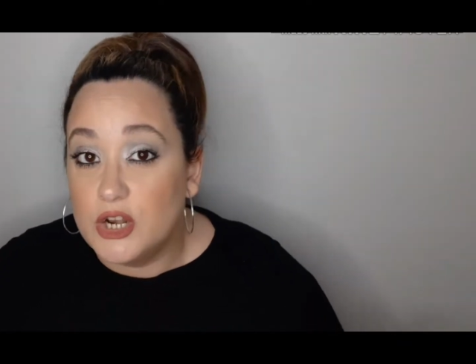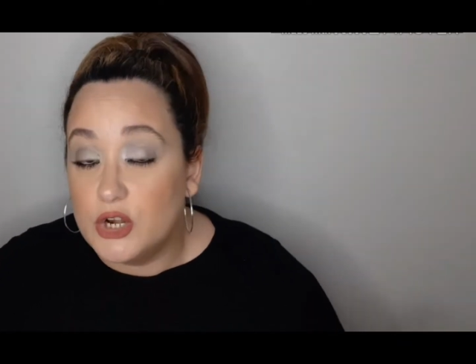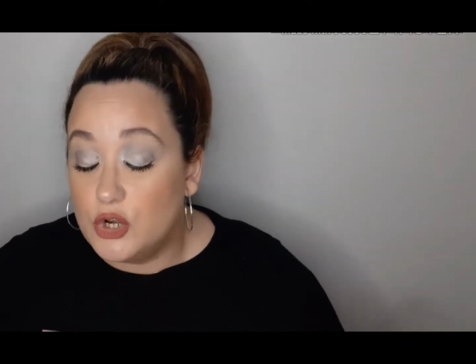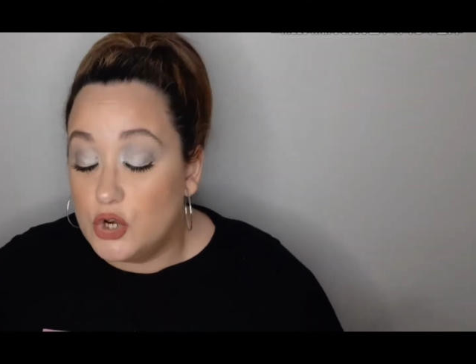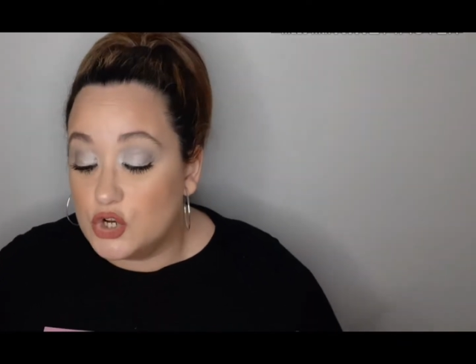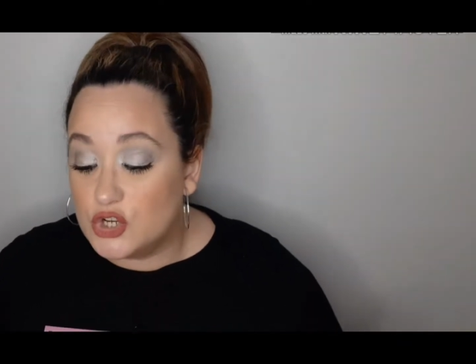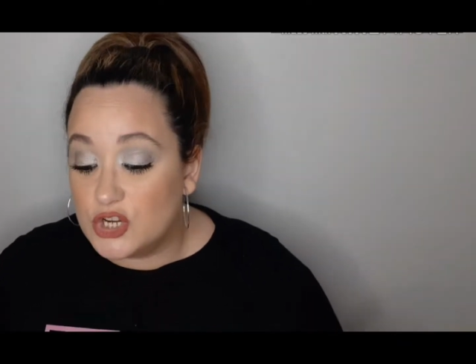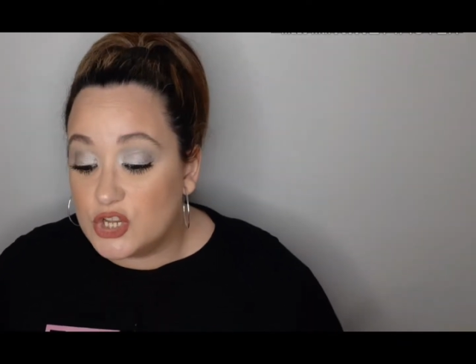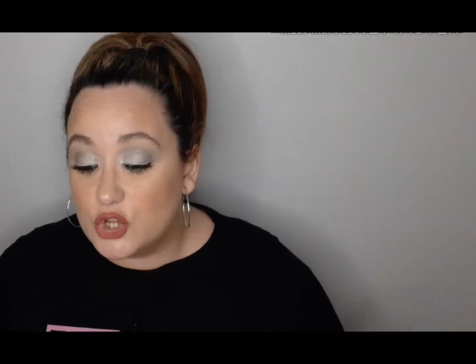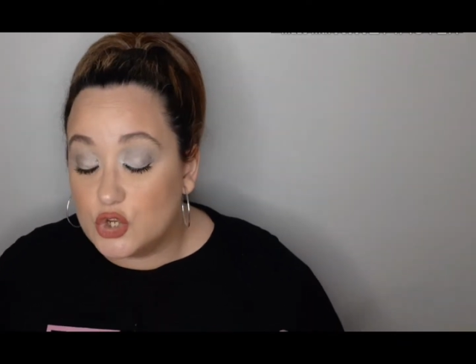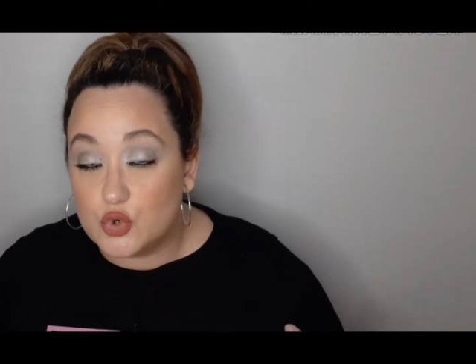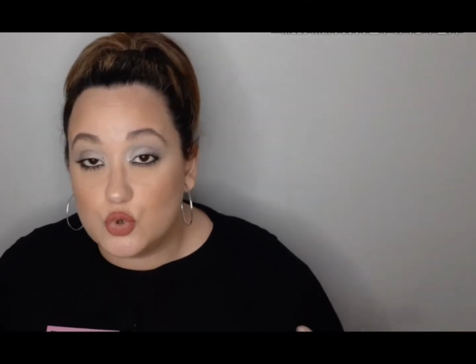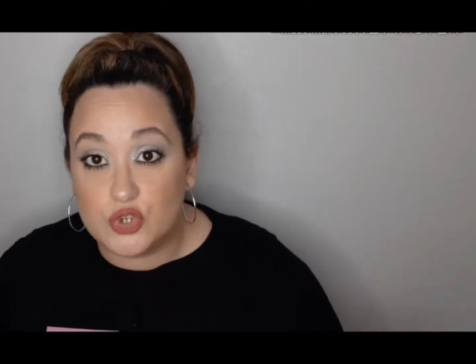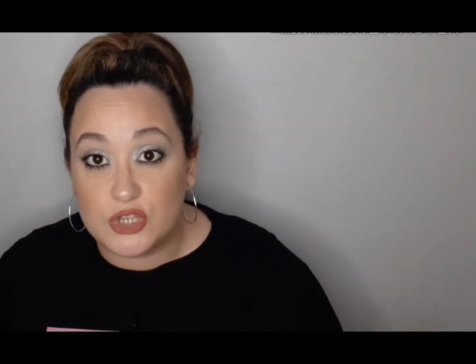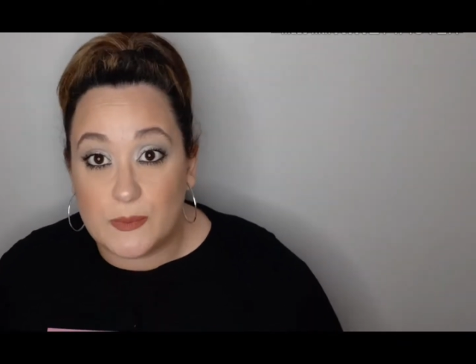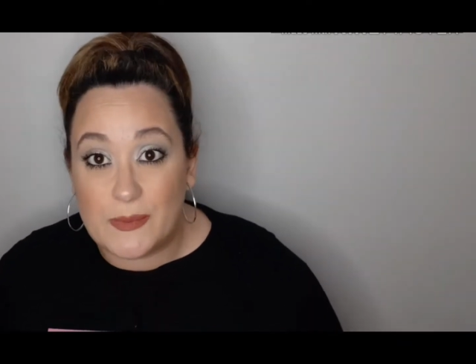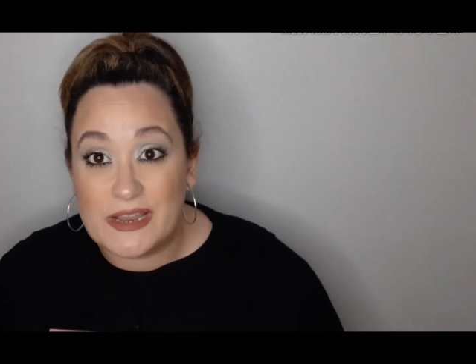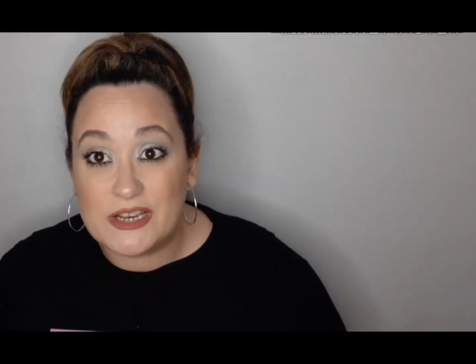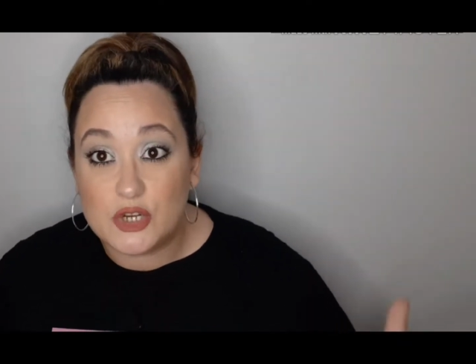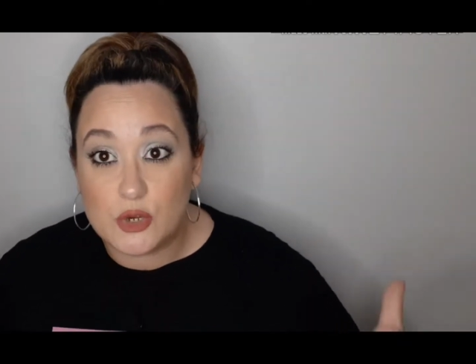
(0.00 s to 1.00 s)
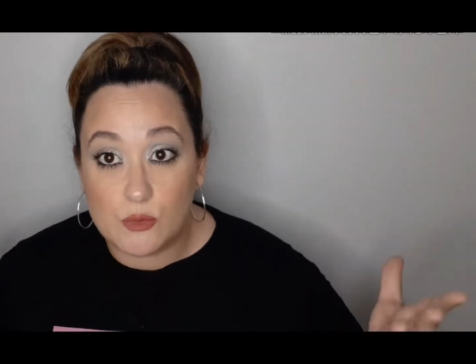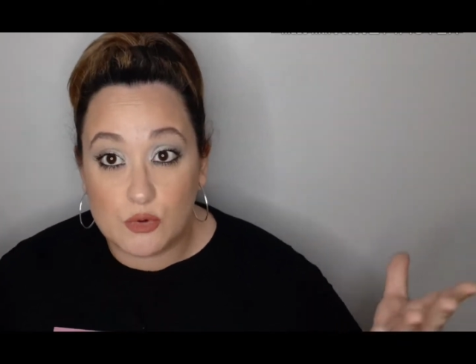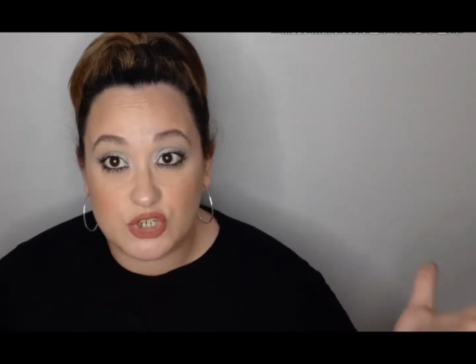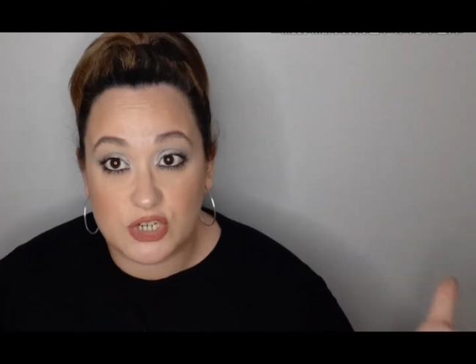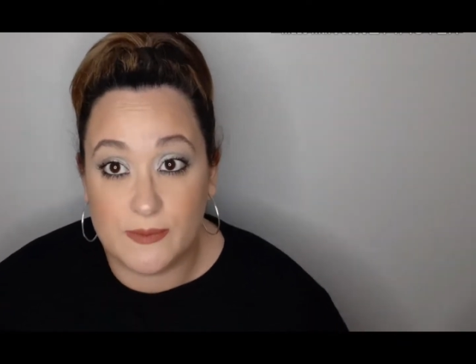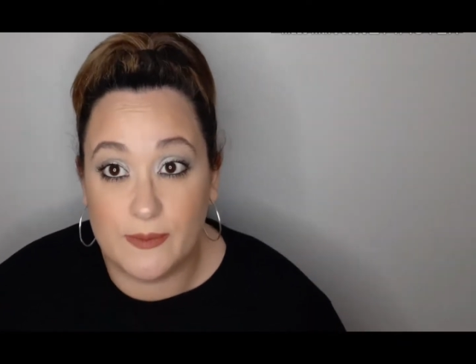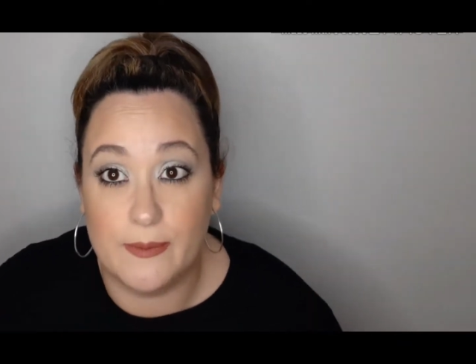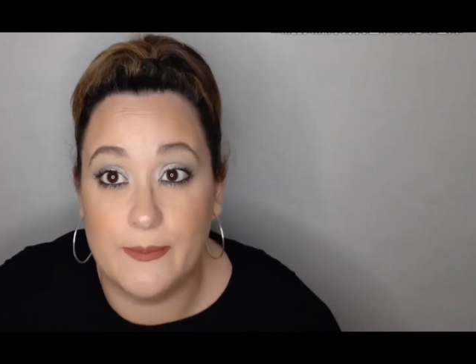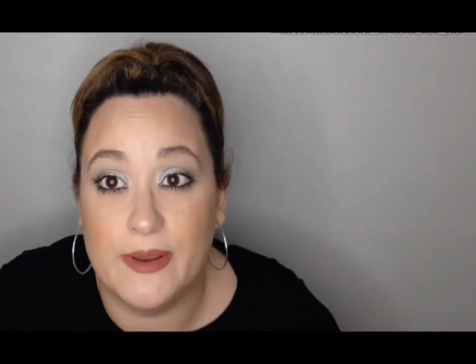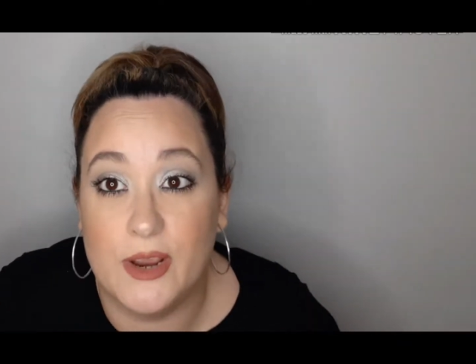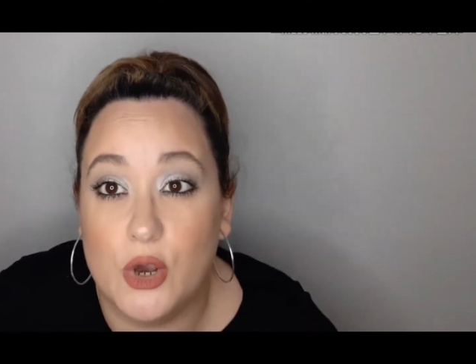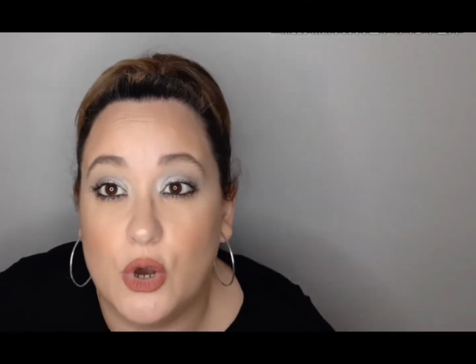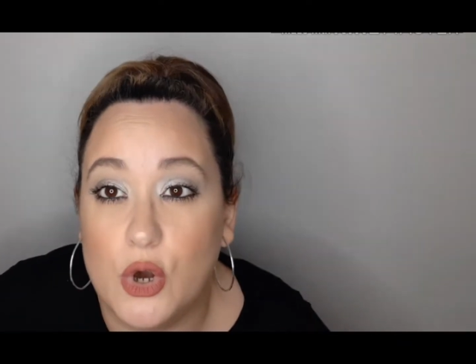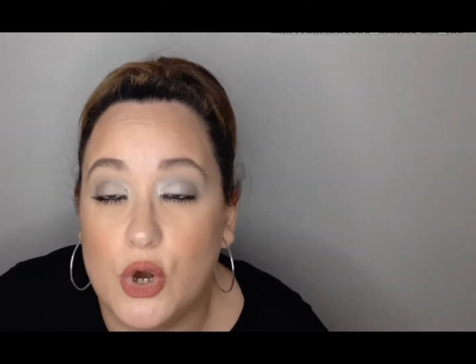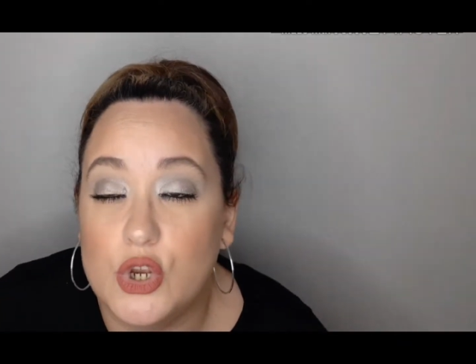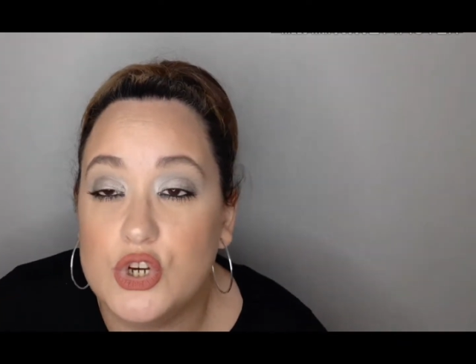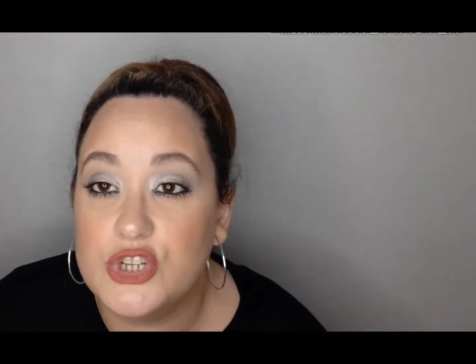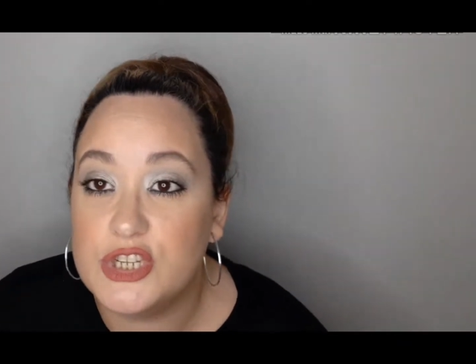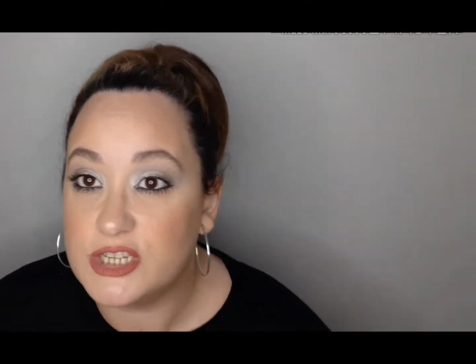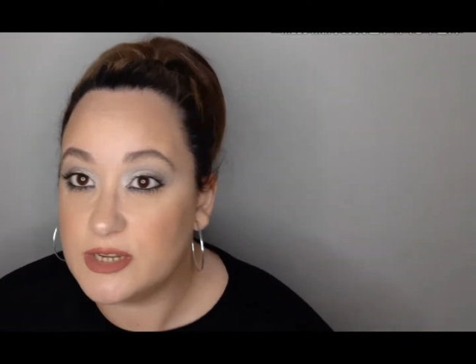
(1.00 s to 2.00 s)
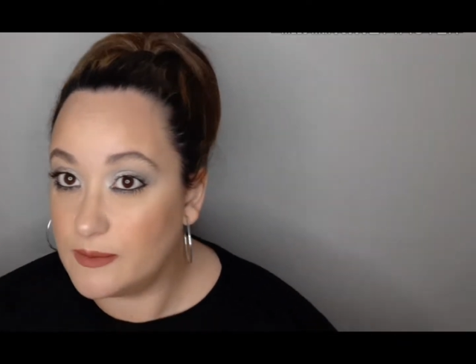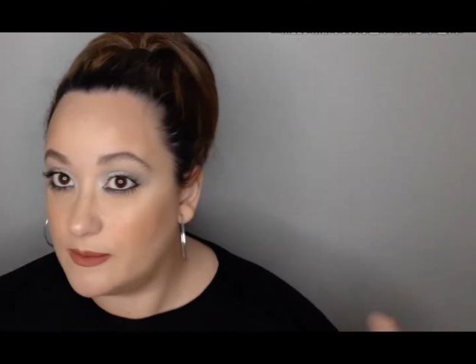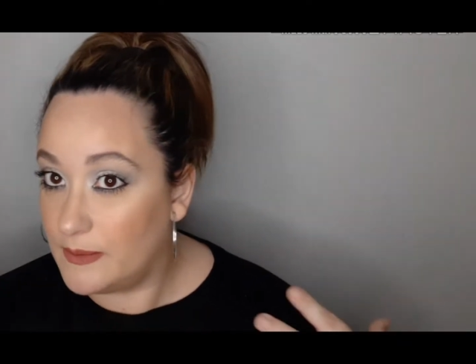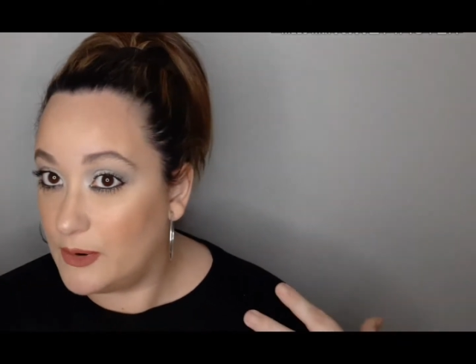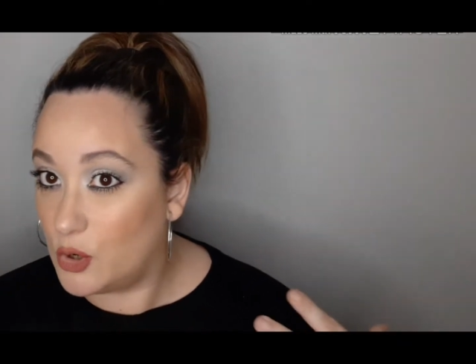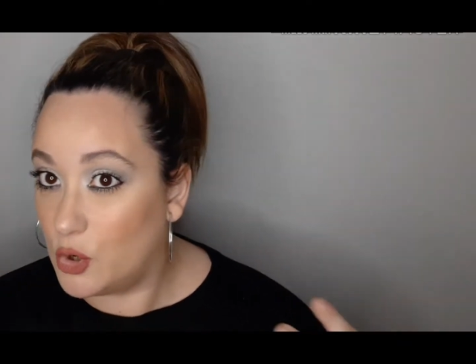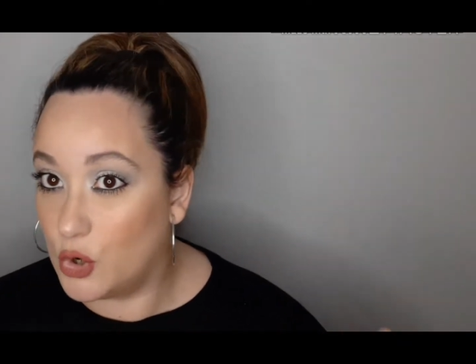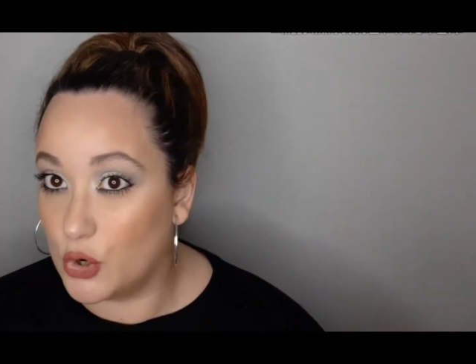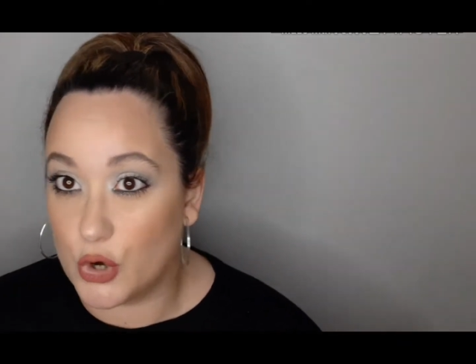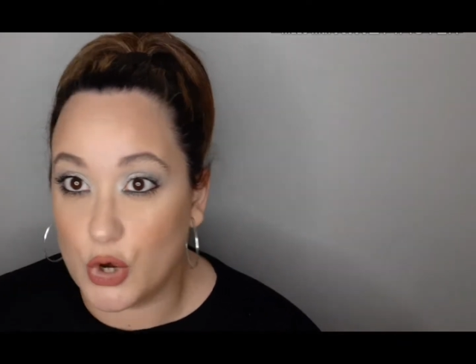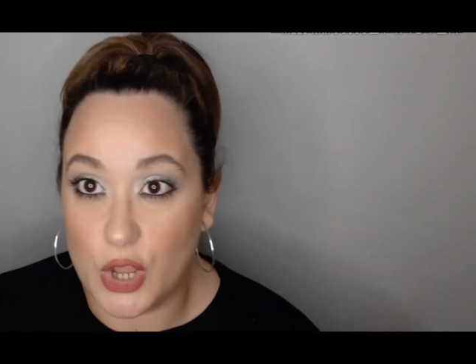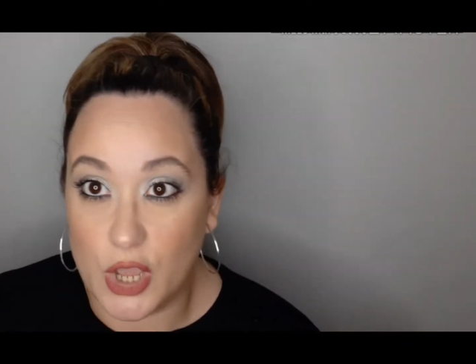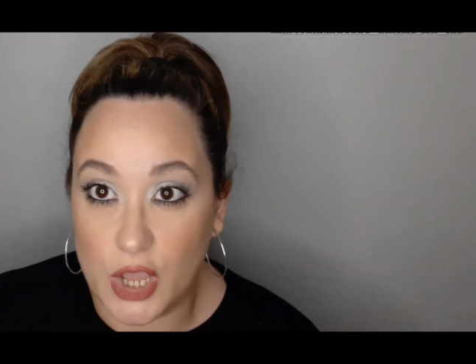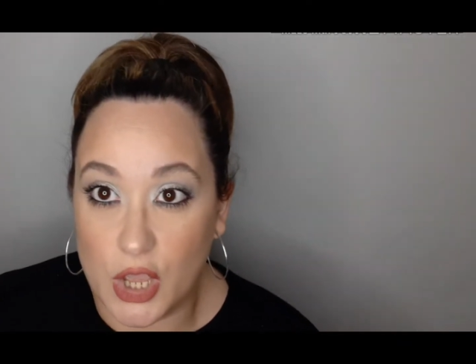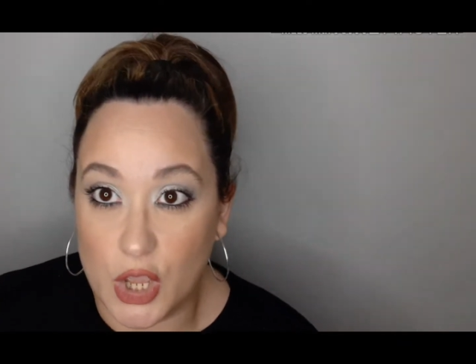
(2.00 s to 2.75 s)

No sé qué os gusta más, cómo se ve mejor, si se ve mejor